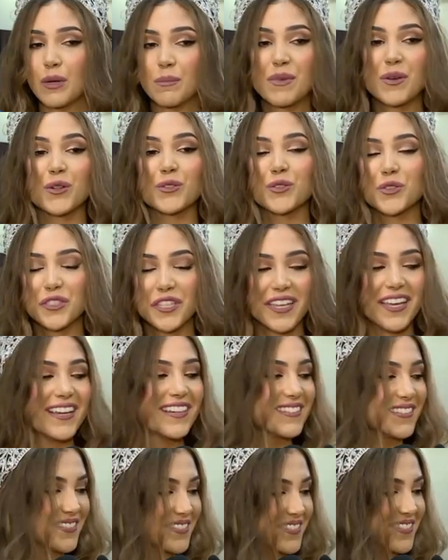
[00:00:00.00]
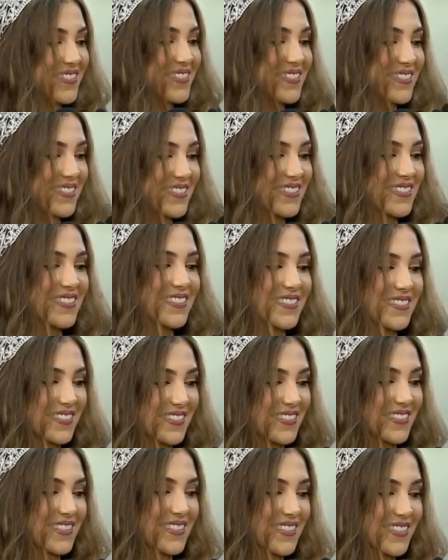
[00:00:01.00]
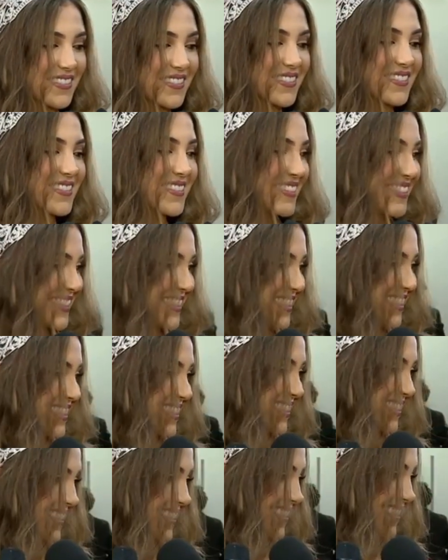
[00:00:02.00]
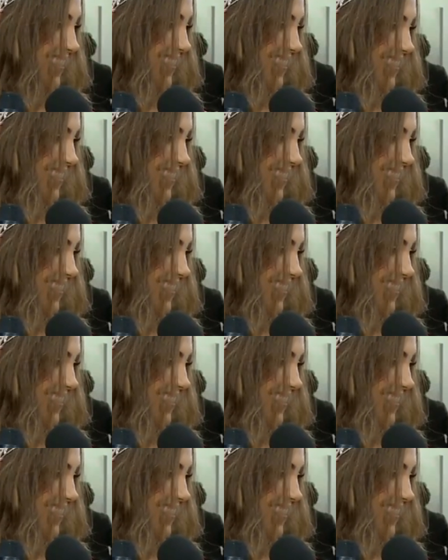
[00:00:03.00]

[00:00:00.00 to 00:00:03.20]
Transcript: una mejor sociedad. tu hermana